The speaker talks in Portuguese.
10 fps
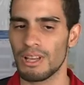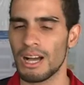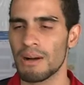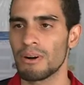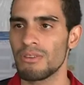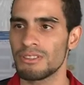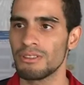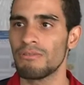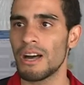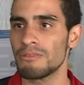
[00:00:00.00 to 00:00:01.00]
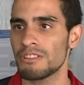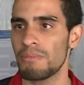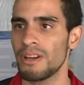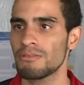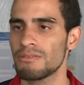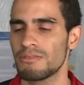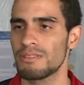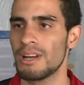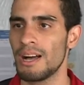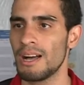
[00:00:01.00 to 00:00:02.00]
acaba conhecendo vários aspectos
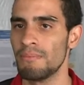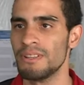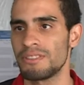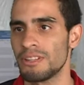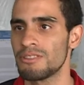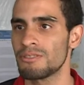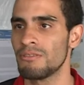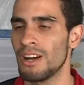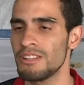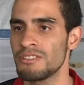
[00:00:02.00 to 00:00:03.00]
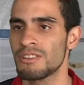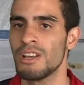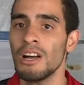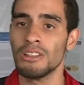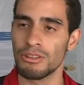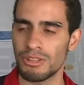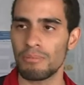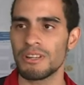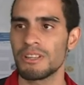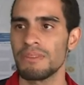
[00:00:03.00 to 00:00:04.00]
da medicina de selvagens, não só a
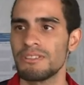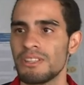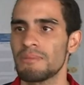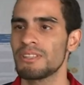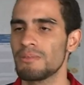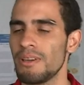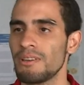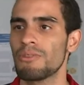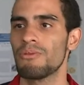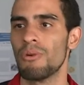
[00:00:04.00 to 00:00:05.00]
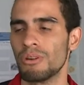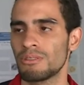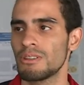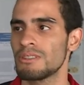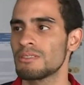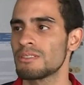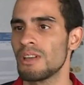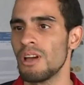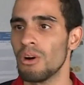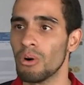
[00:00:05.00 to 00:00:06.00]
parte da medicina, mas também com outras
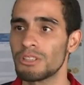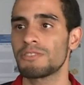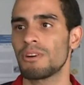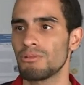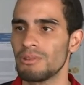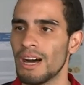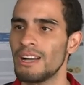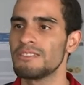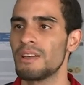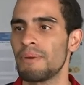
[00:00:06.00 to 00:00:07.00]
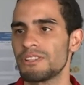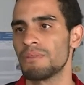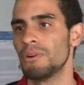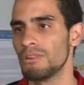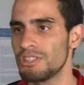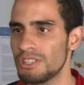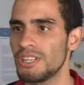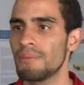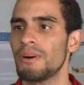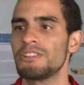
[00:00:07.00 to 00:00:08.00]
outras faculdades, né, a parte da
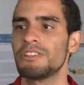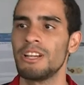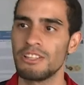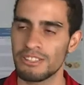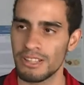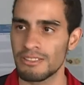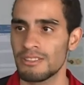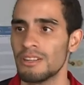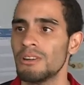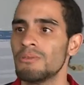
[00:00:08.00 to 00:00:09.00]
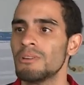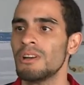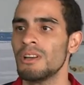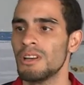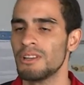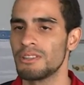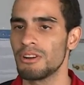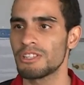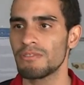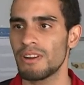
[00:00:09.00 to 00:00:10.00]
biologia, a parte da legislação. Então
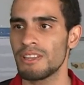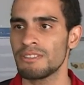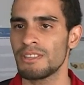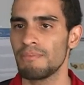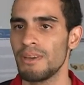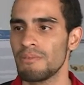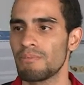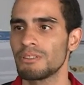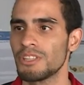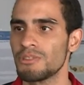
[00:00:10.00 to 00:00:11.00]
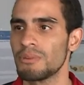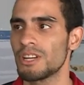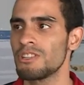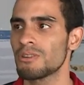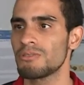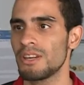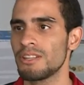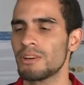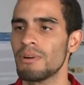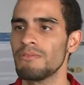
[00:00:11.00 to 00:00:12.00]
acho que vai ser bem importante porque a gente consegue
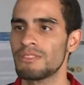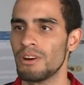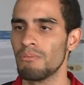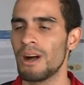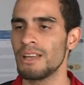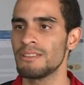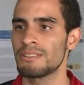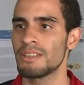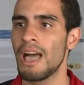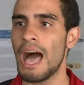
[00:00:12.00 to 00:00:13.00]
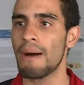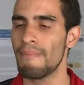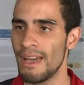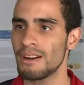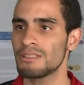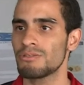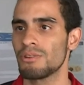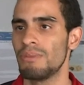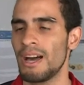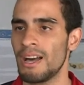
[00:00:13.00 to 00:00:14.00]
ter uma visão mais aberta
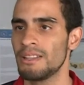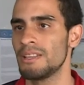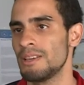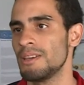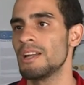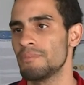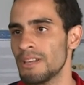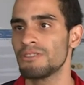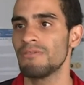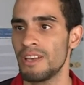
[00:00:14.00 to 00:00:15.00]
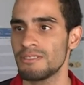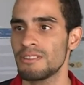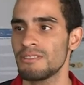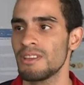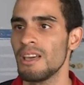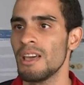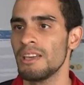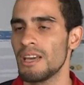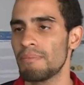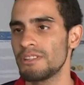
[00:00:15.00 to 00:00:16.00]
sobre a área de animais silvestres
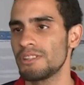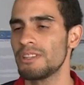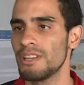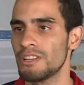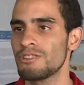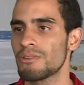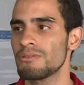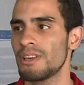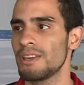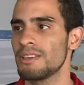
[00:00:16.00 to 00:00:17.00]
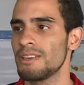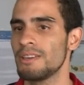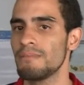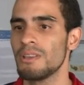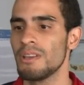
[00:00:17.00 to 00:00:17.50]
e a partir daí a gente consegue